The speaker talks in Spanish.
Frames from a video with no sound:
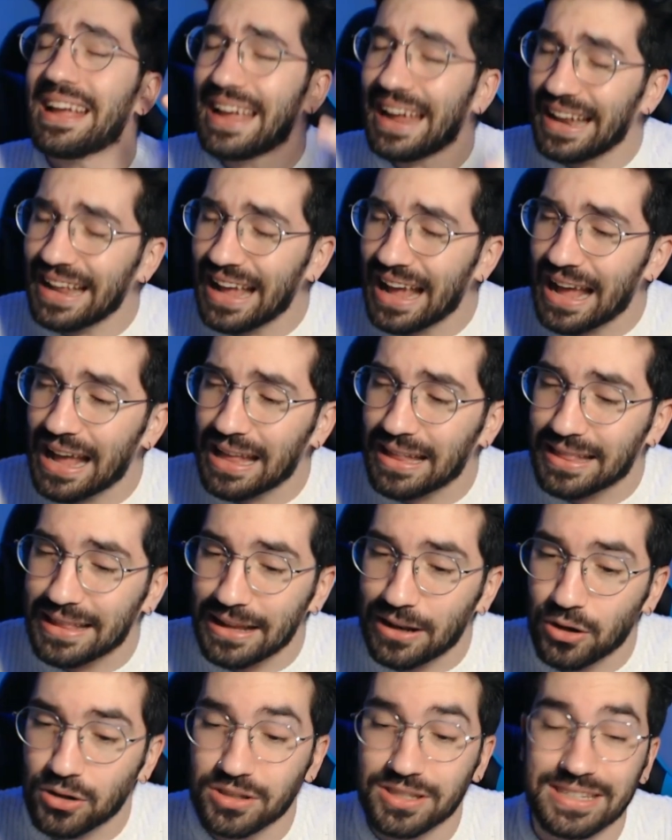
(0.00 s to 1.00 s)
quería
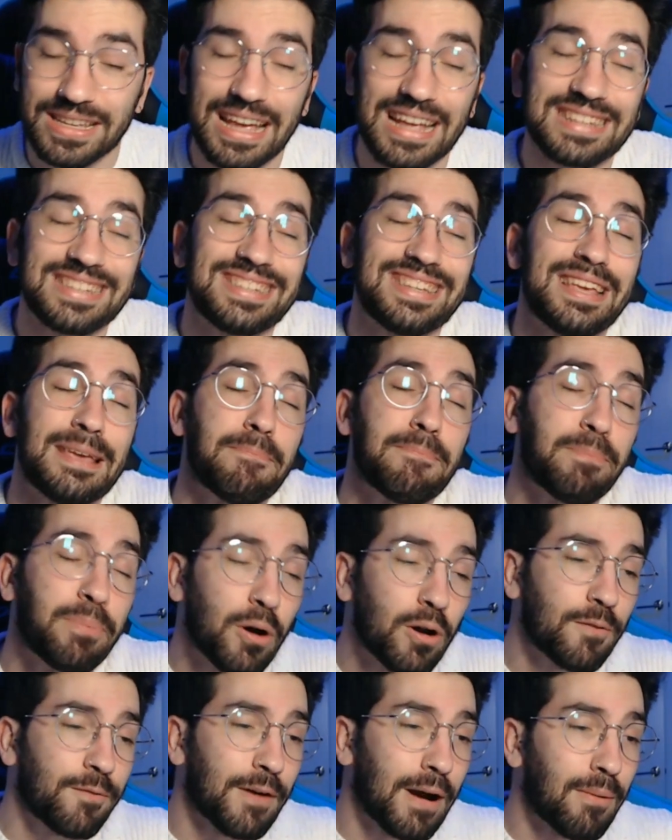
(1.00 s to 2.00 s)
deciros que si
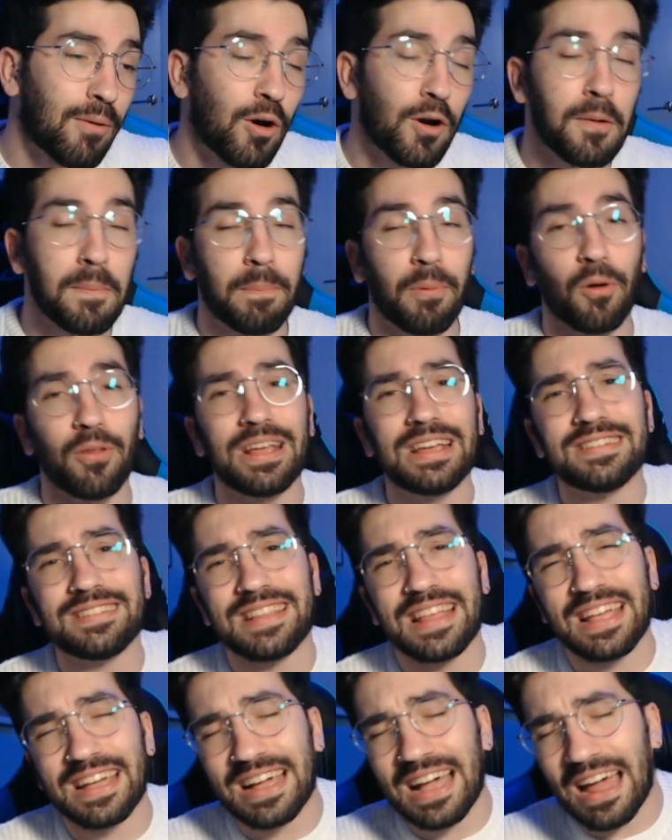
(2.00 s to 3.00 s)
por favor podéis
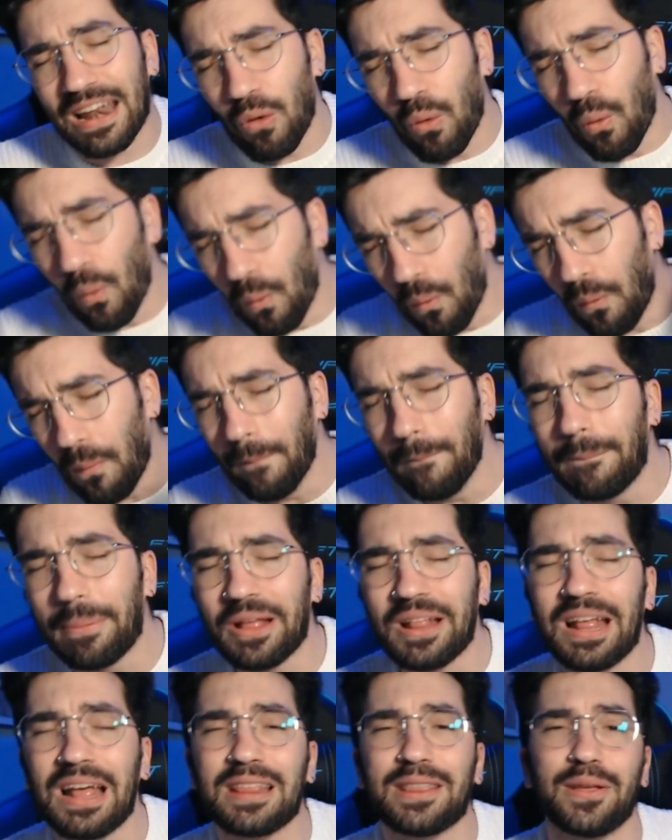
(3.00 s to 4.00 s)
dejar un
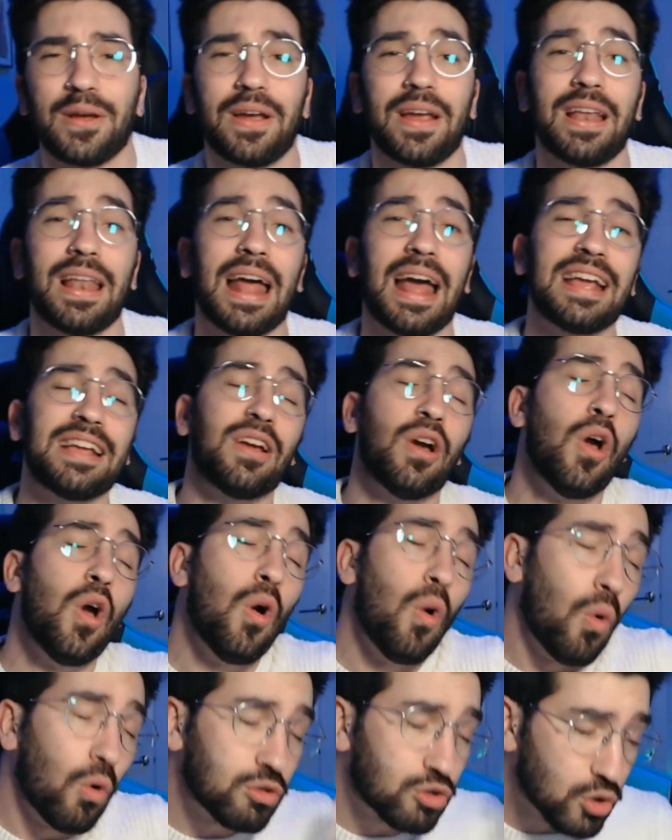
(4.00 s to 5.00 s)
pedazo de like
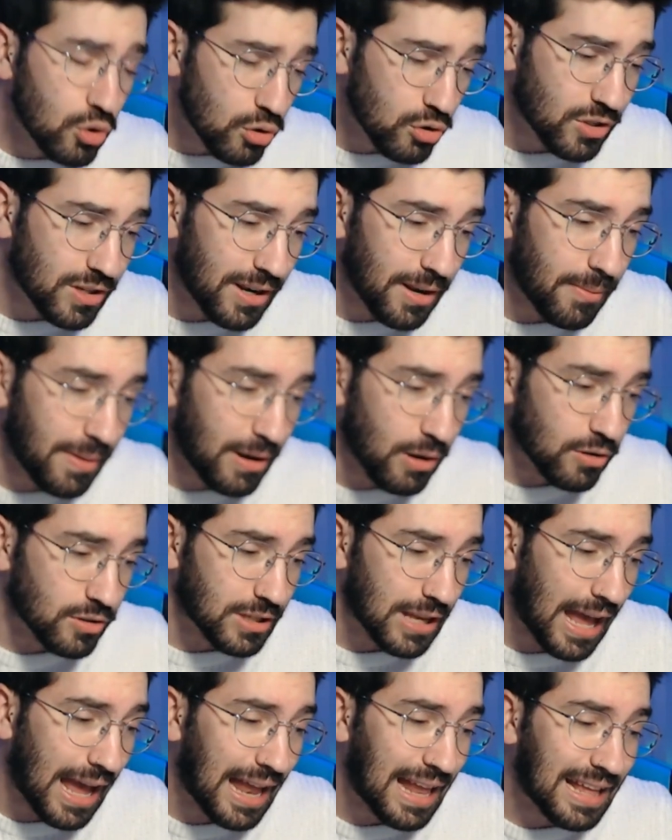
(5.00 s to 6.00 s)

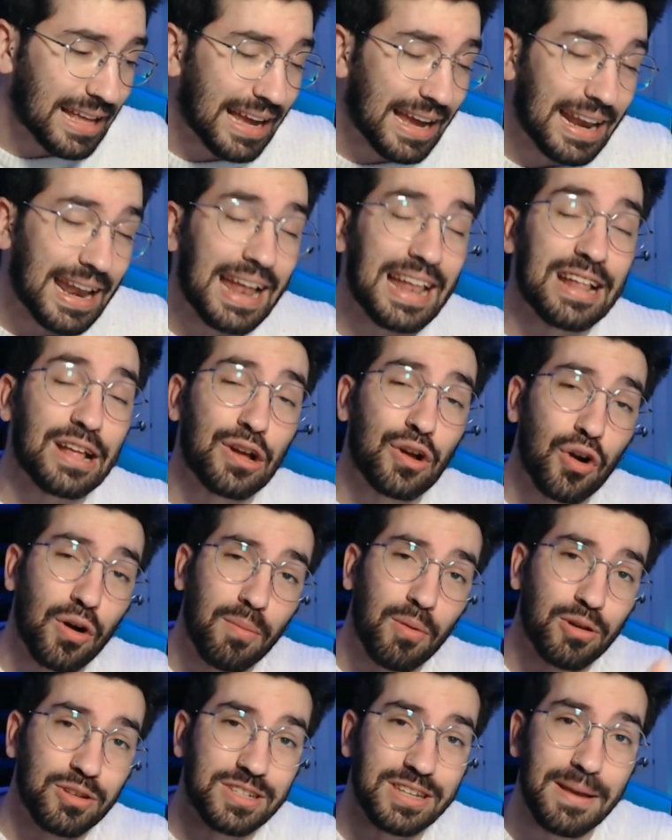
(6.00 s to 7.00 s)
suscribiros al canal
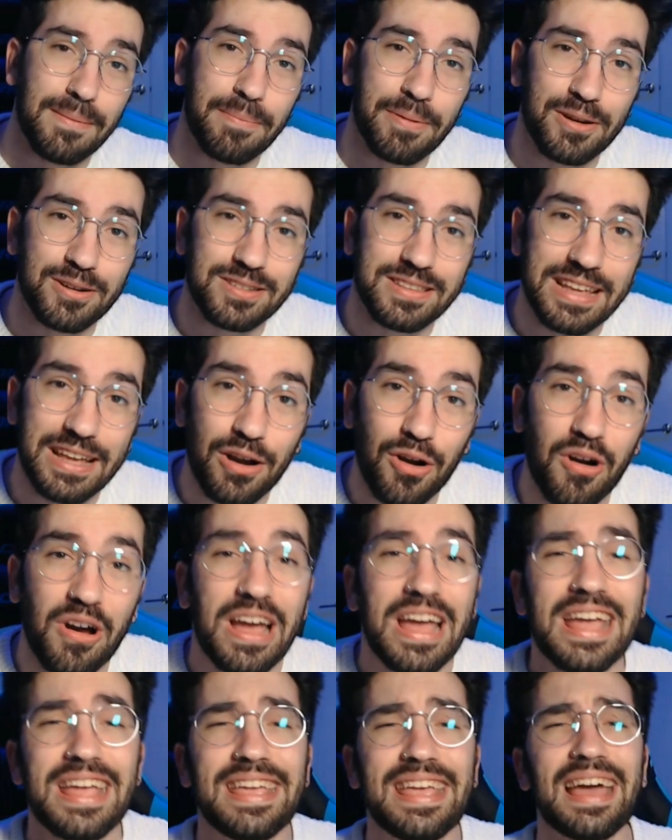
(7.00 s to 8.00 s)
como siempre os digo
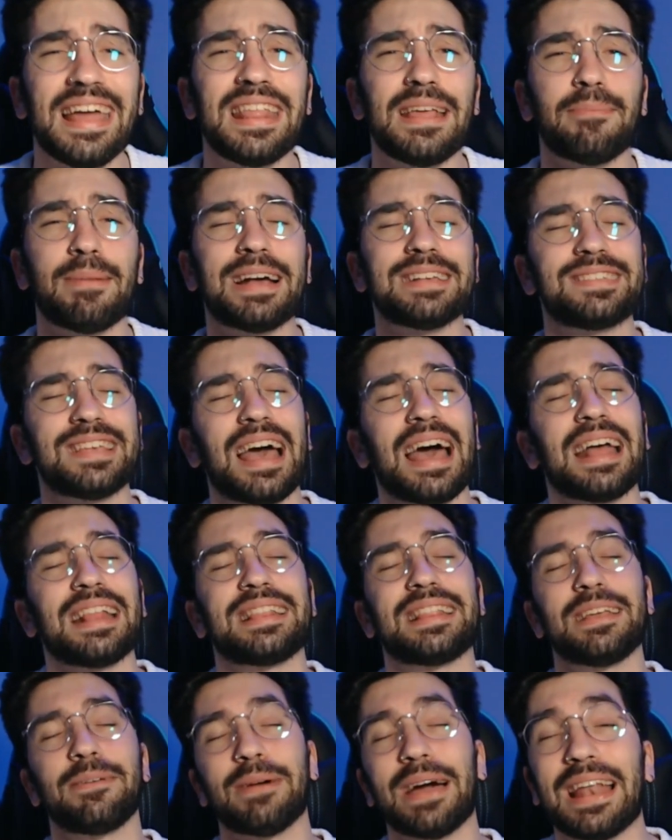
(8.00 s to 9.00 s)
y además
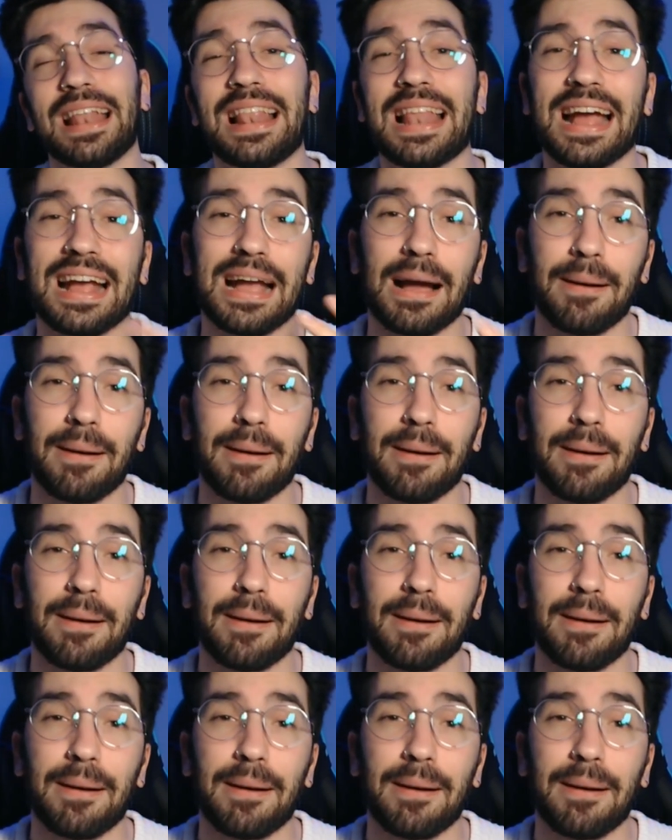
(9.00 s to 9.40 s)
activar la